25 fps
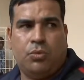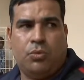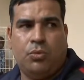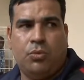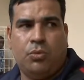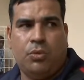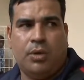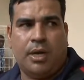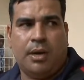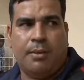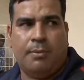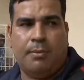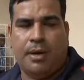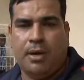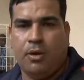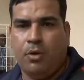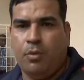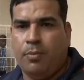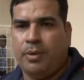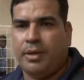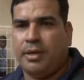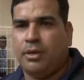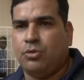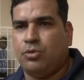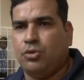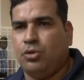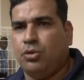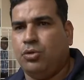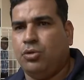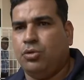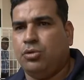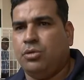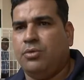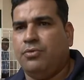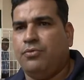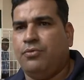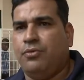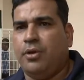un, gran valor para nosotros
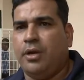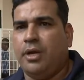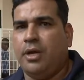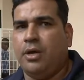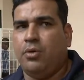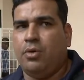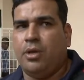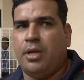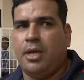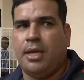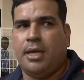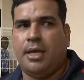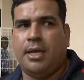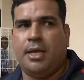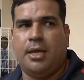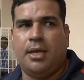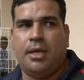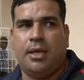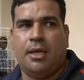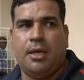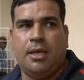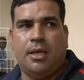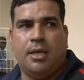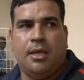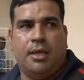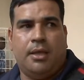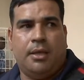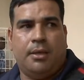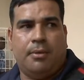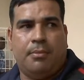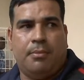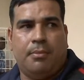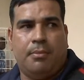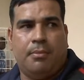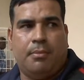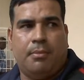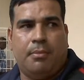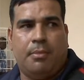los cienfueros, ya que
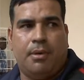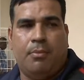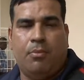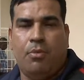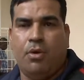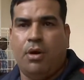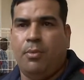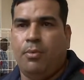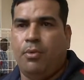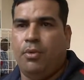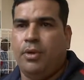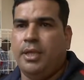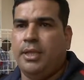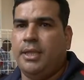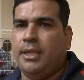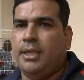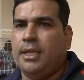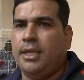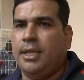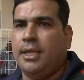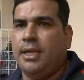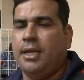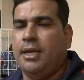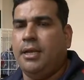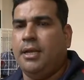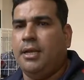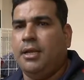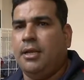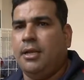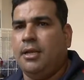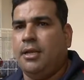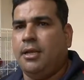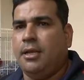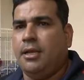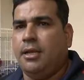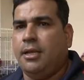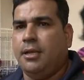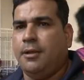vamos a poder tener
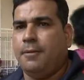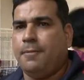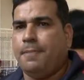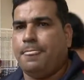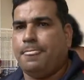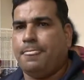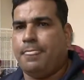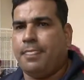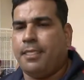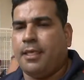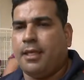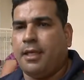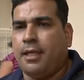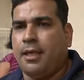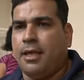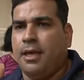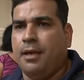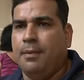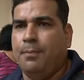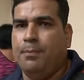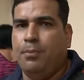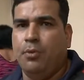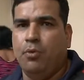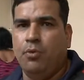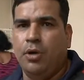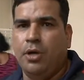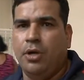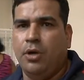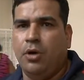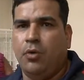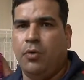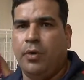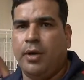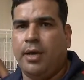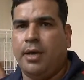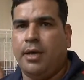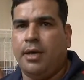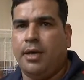eh, que el
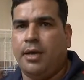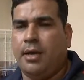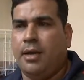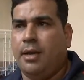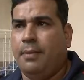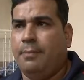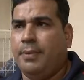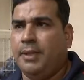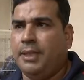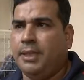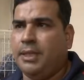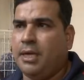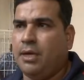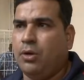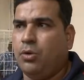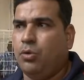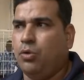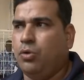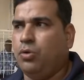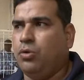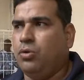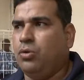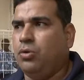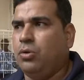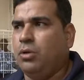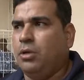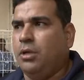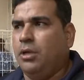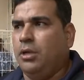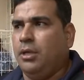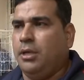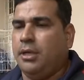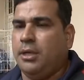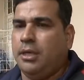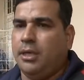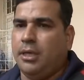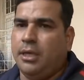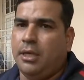público vea el espectáculo, ¿no?
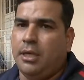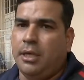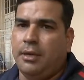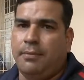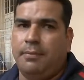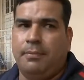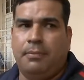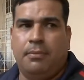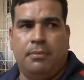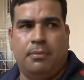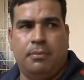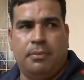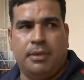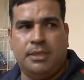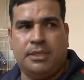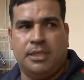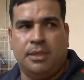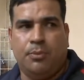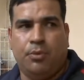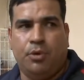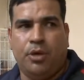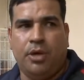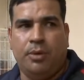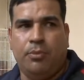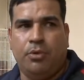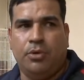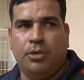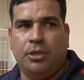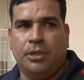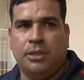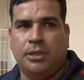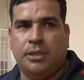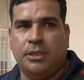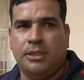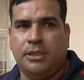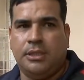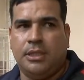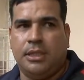Y eh, ver si podemos
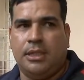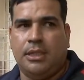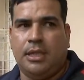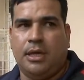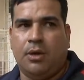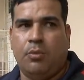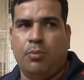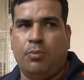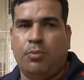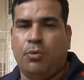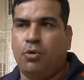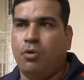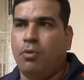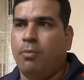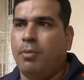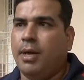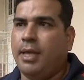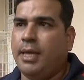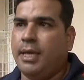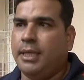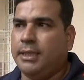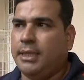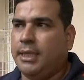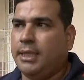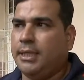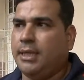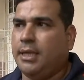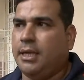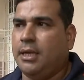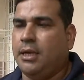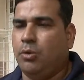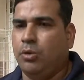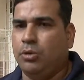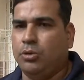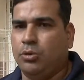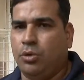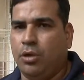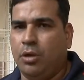insertar un poco más de atletas
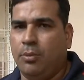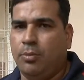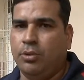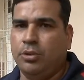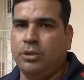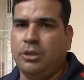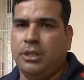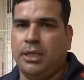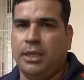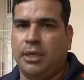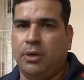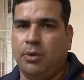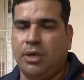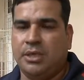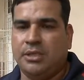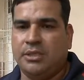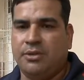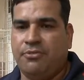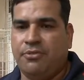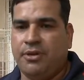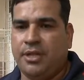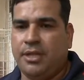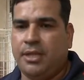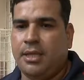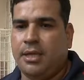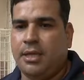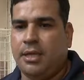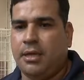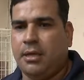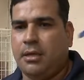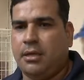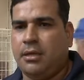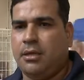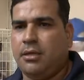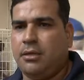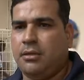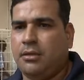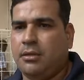en nuestro deporte que nos hace falta,
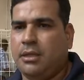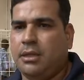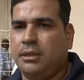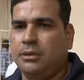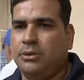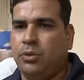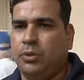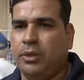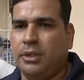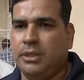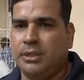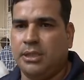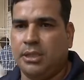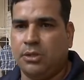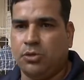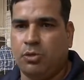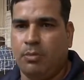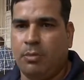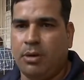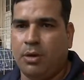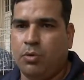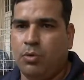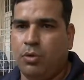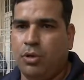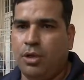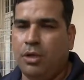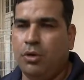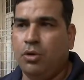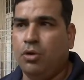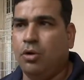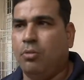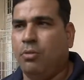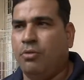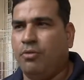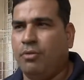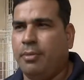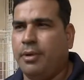tanto en el sexo masculino como